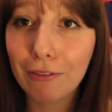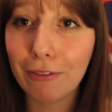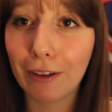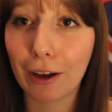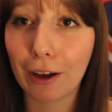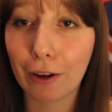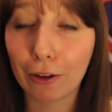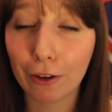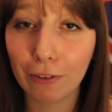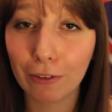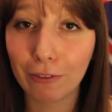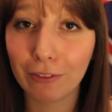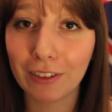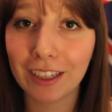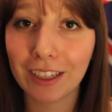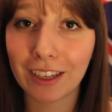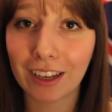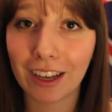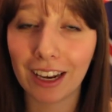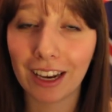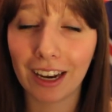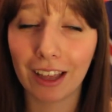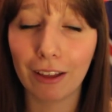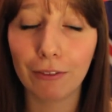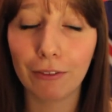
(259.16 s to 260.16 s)
faire revenir
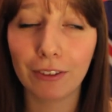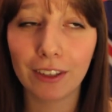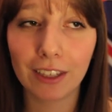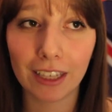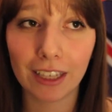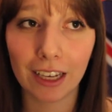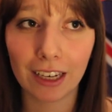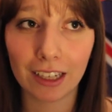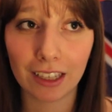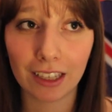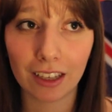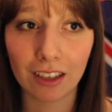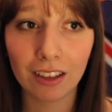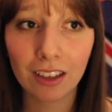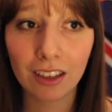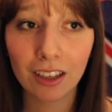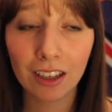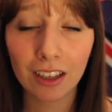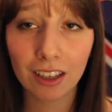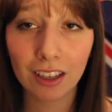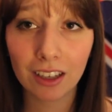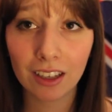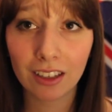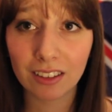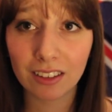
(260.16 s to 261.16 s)
à la vie quelqu'un.
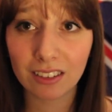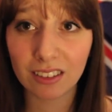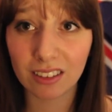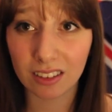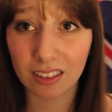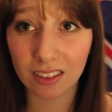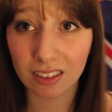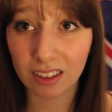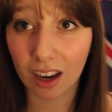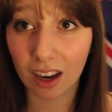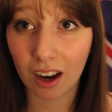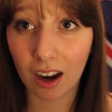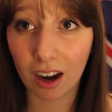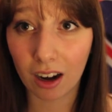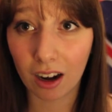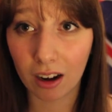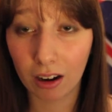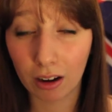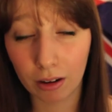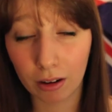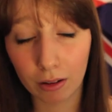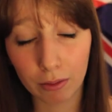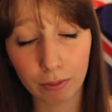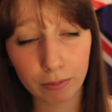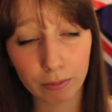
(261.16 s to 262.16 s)
Ça sert
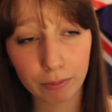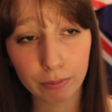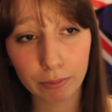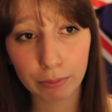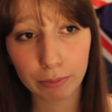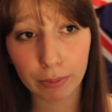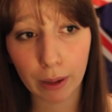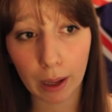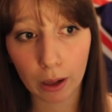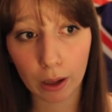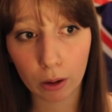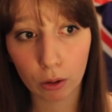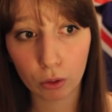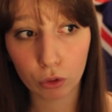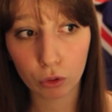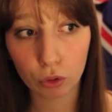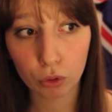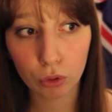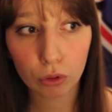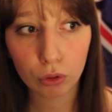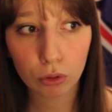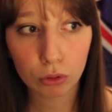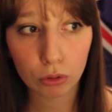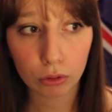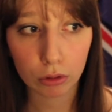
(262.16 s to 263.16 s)
pas à grand
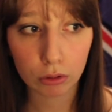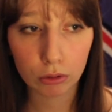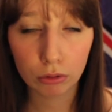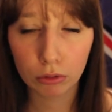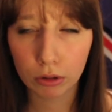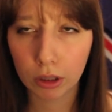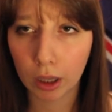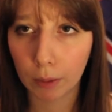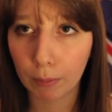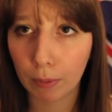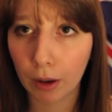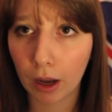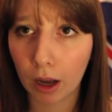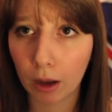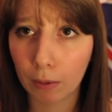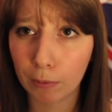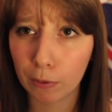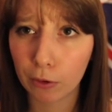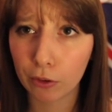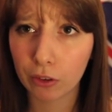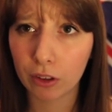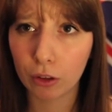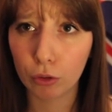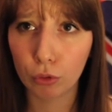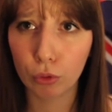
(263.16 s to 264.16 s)
chose, surtout
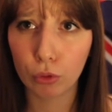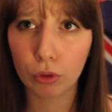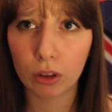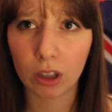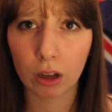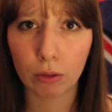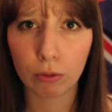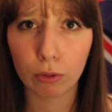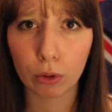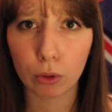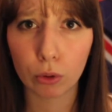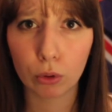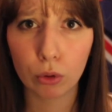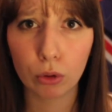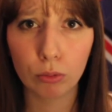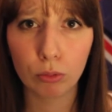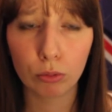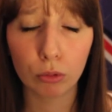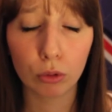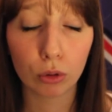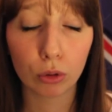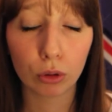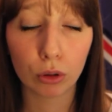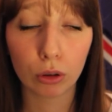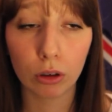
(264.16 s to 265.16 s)
qu'apparemment c'est juste un fantôme,
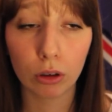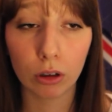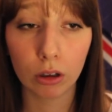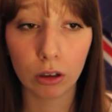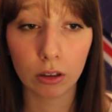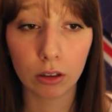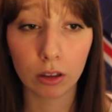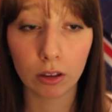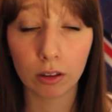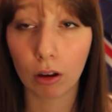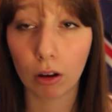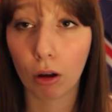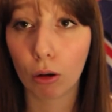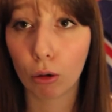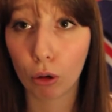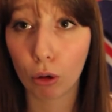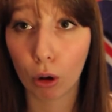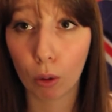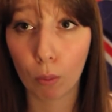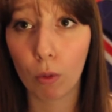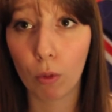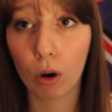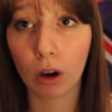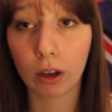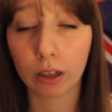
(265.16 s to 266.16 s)
donc ça sert
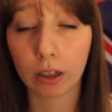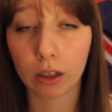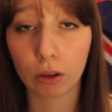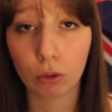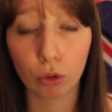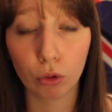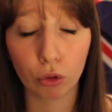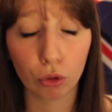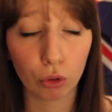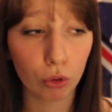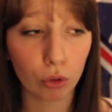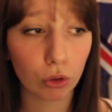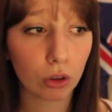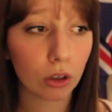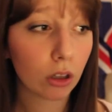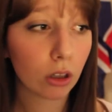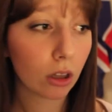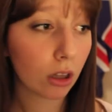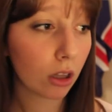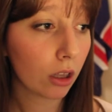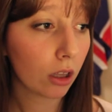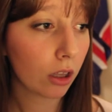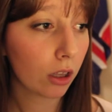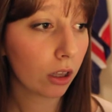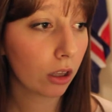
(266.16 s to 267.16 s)
encore moins à quelque chose.
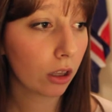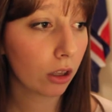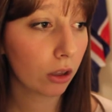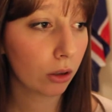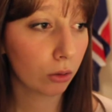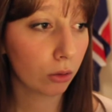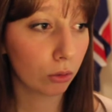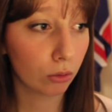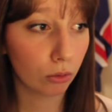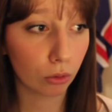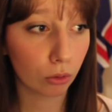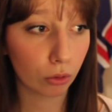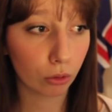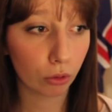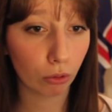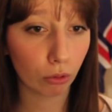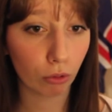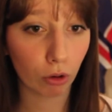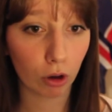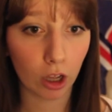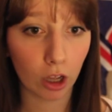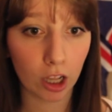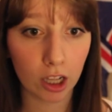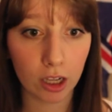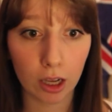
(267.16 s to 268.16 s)
Donc
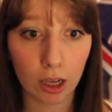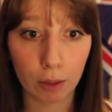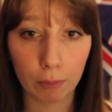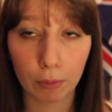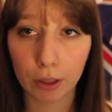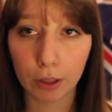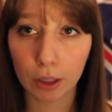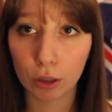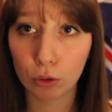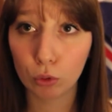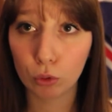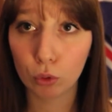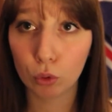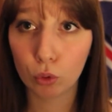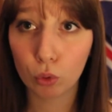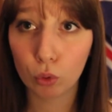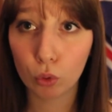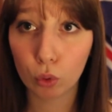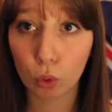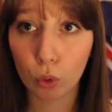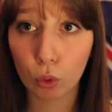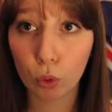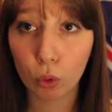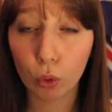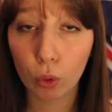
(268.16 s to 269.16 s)
voilà, et la baguette de
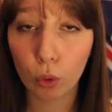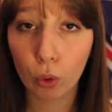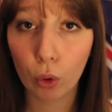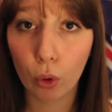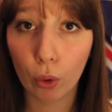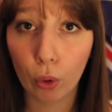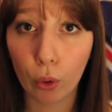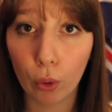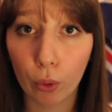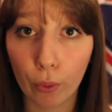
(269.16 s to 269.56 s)
sureau,